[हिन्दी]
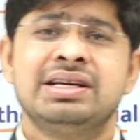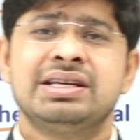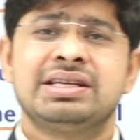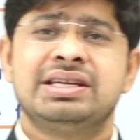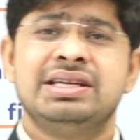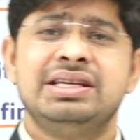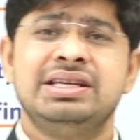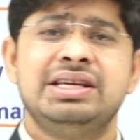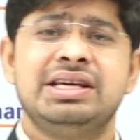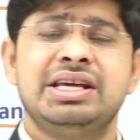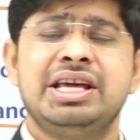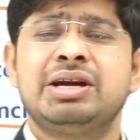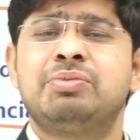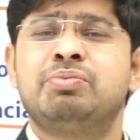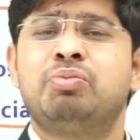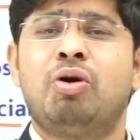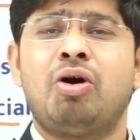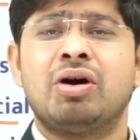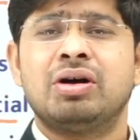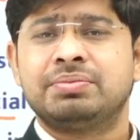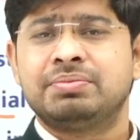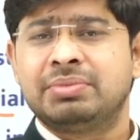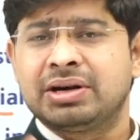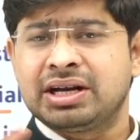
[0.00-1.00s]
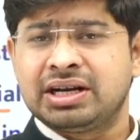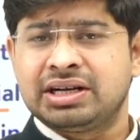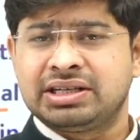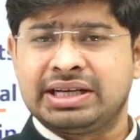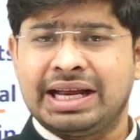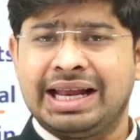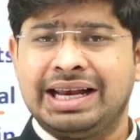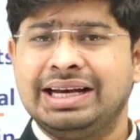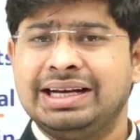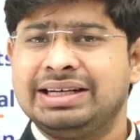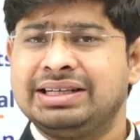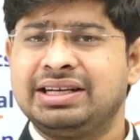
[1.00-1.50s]
कि एक बहुत बड़ा
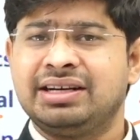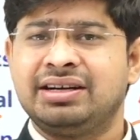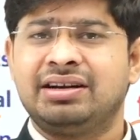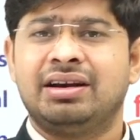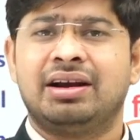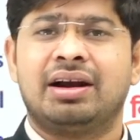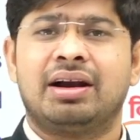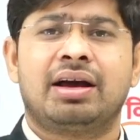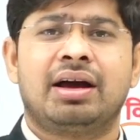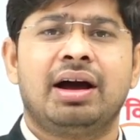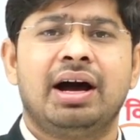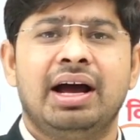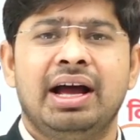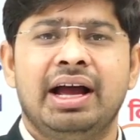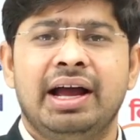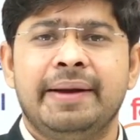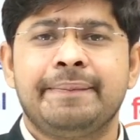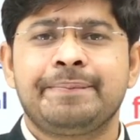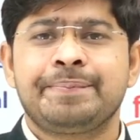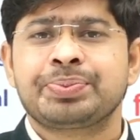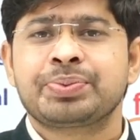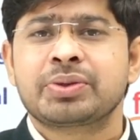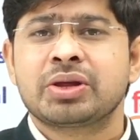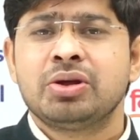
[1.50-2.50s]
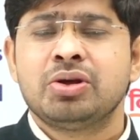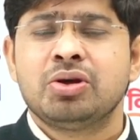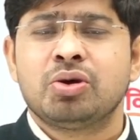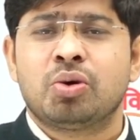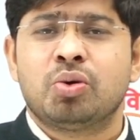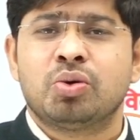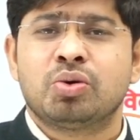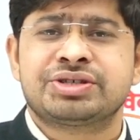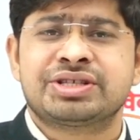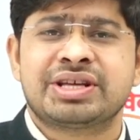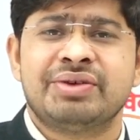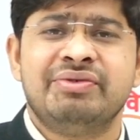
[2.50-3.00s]
टैलेंटेड लड़का है
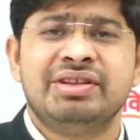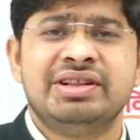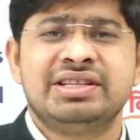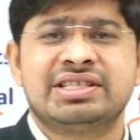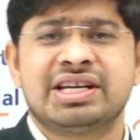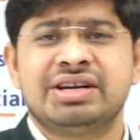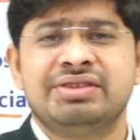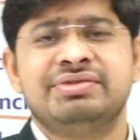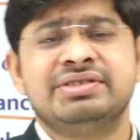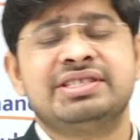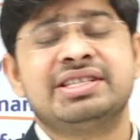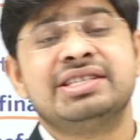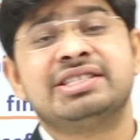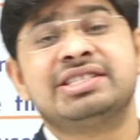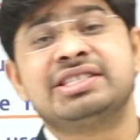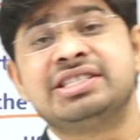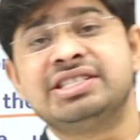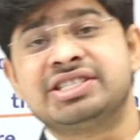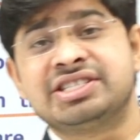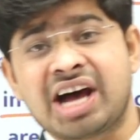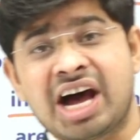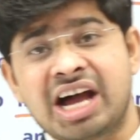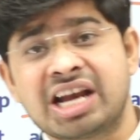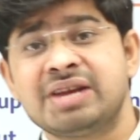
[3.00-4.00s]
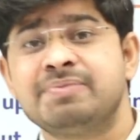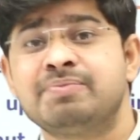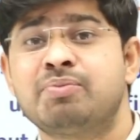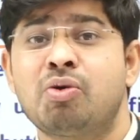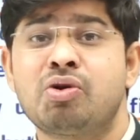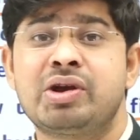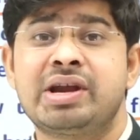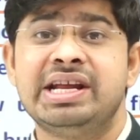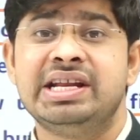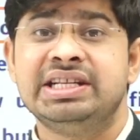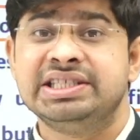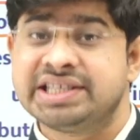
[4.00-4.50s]
वो सिविल सर्विसेज की सारी
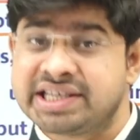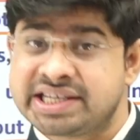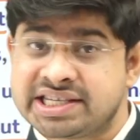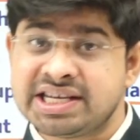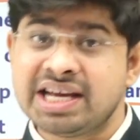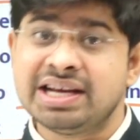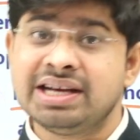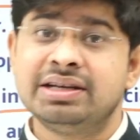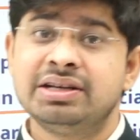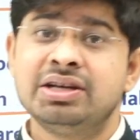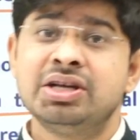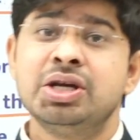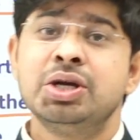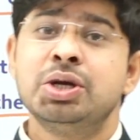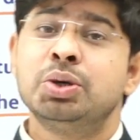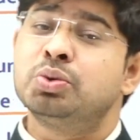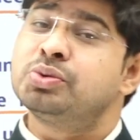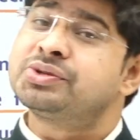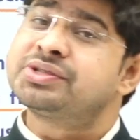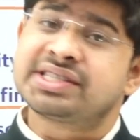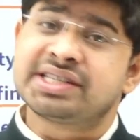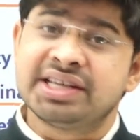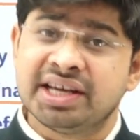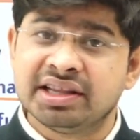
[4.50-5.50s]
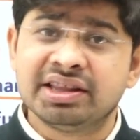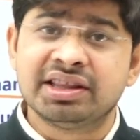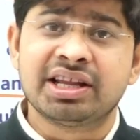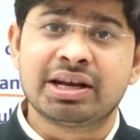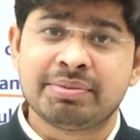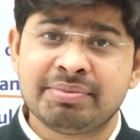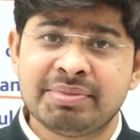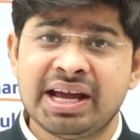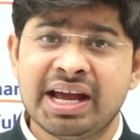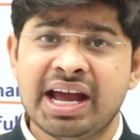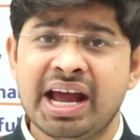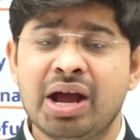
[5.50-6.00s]
पोटेंशियल उसके अंदर
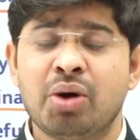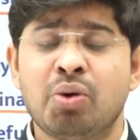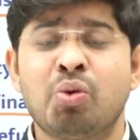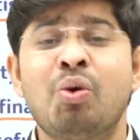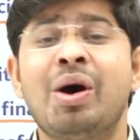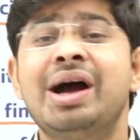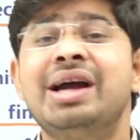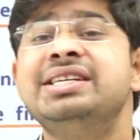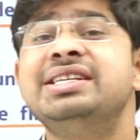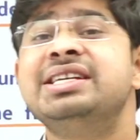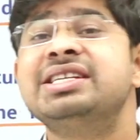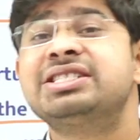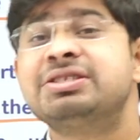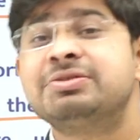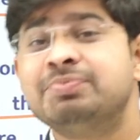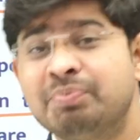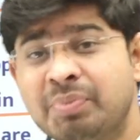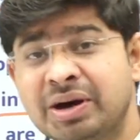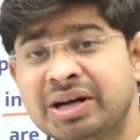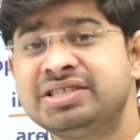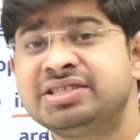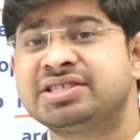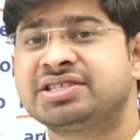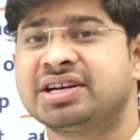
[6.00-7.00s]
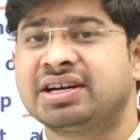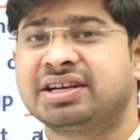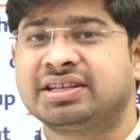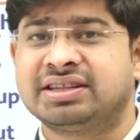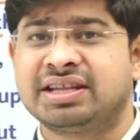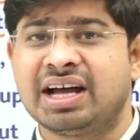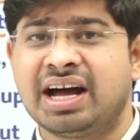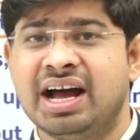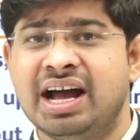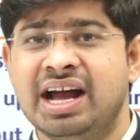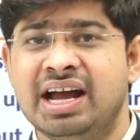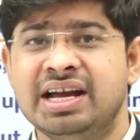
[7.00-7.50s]
में है वो आई बन
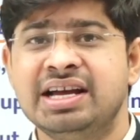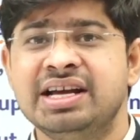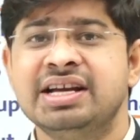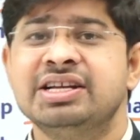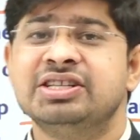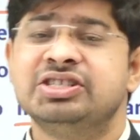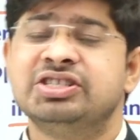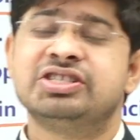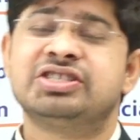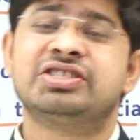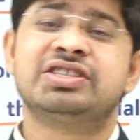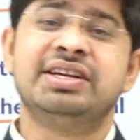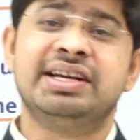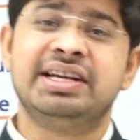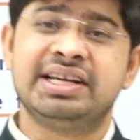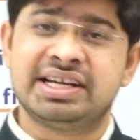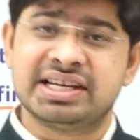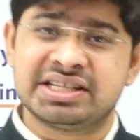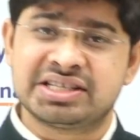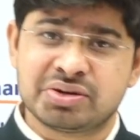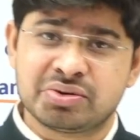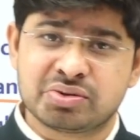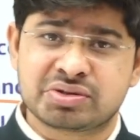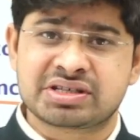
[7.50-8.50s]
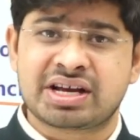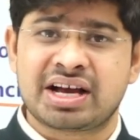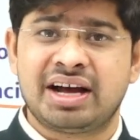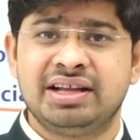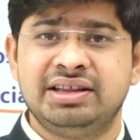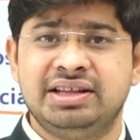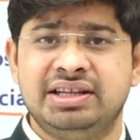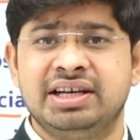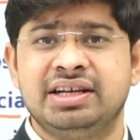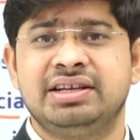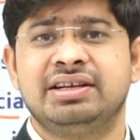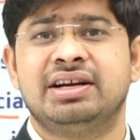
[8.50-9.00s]
सकता है जिस तरीके से उसका
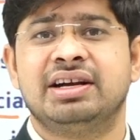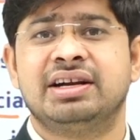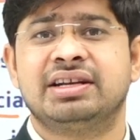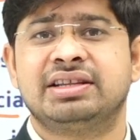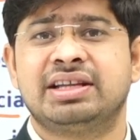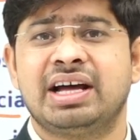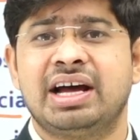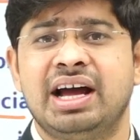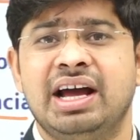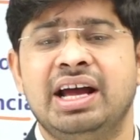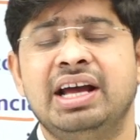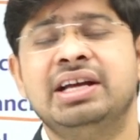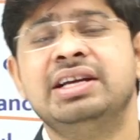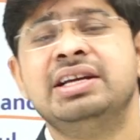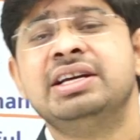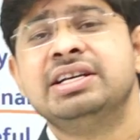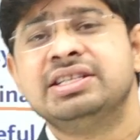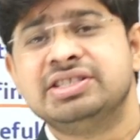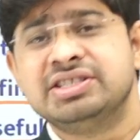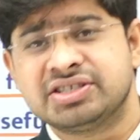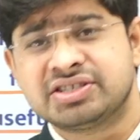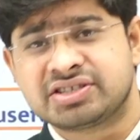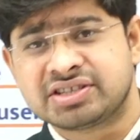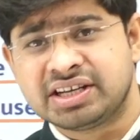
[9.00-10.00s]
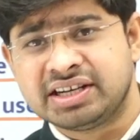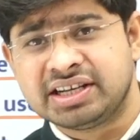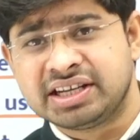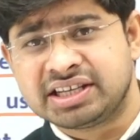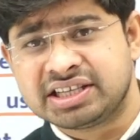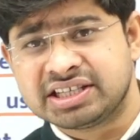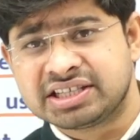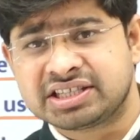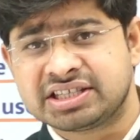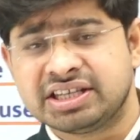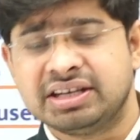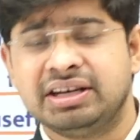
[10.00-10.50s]
अध्ययन करता है जिस
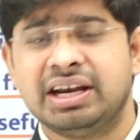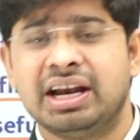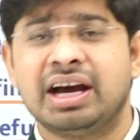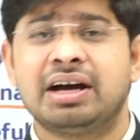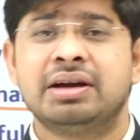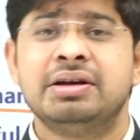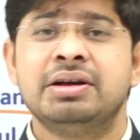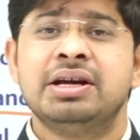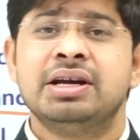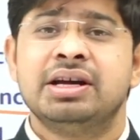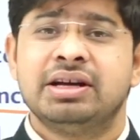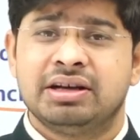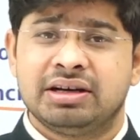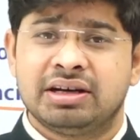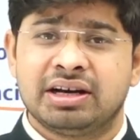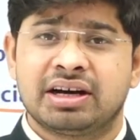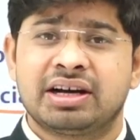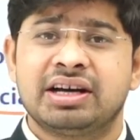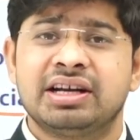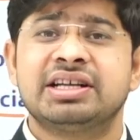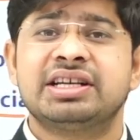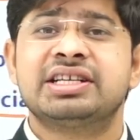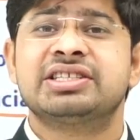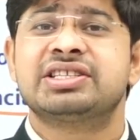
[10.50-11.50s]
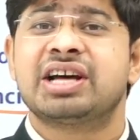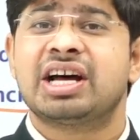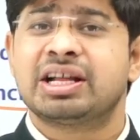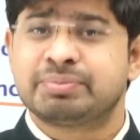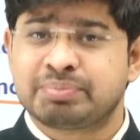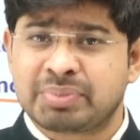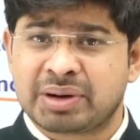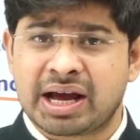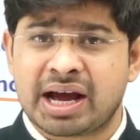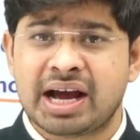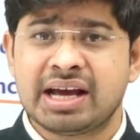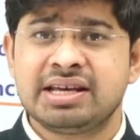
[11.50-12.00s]
तरीके से लगन के साथ
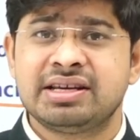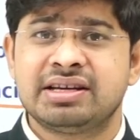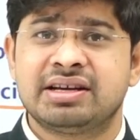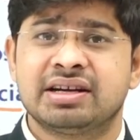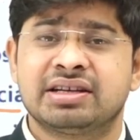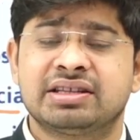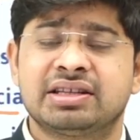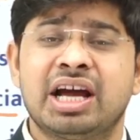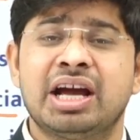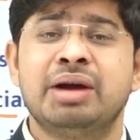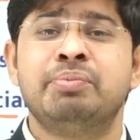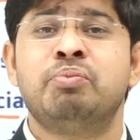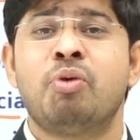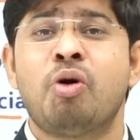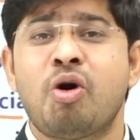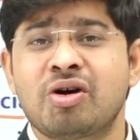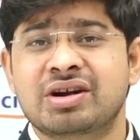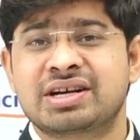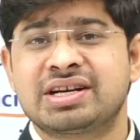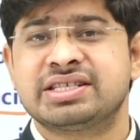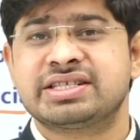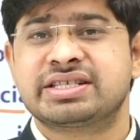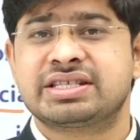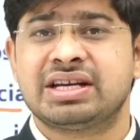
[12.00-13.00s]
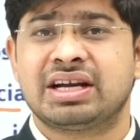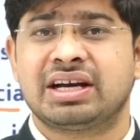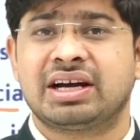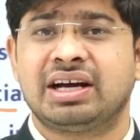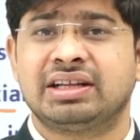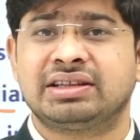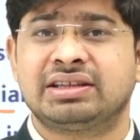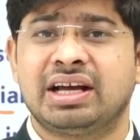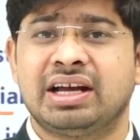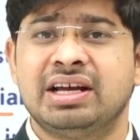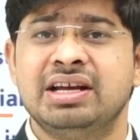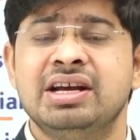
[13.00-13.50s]
पढ़ाई करता है मॉक टेस्ट
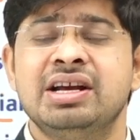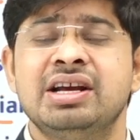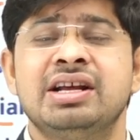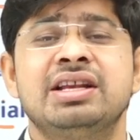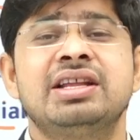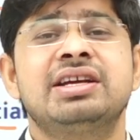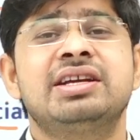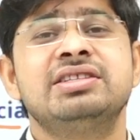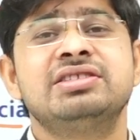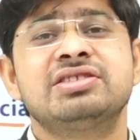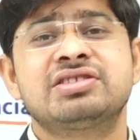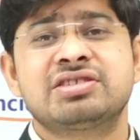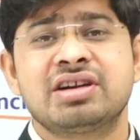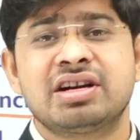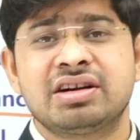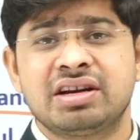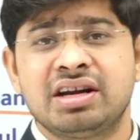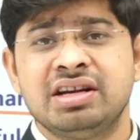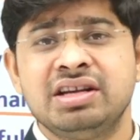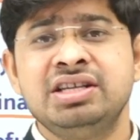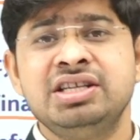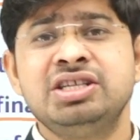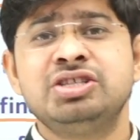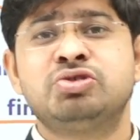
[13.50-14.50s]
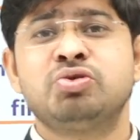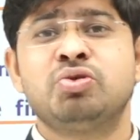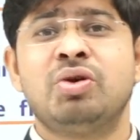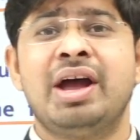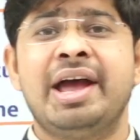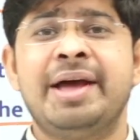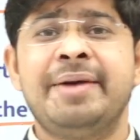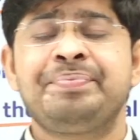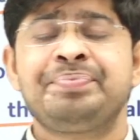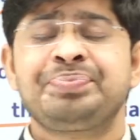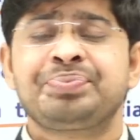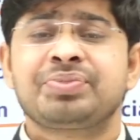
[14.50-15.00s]
लगाता है लेकिन सडनली जो
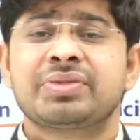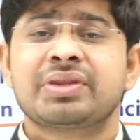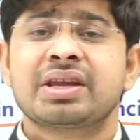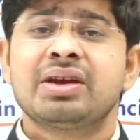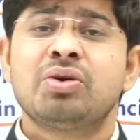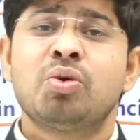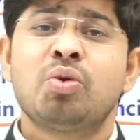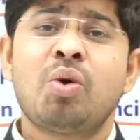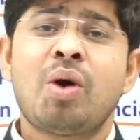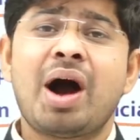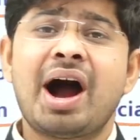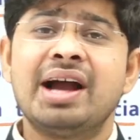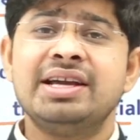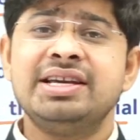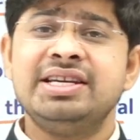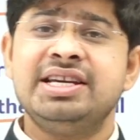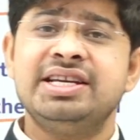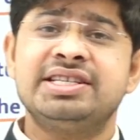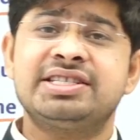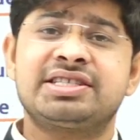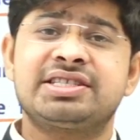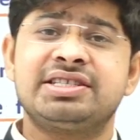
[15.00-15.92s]
है वो आई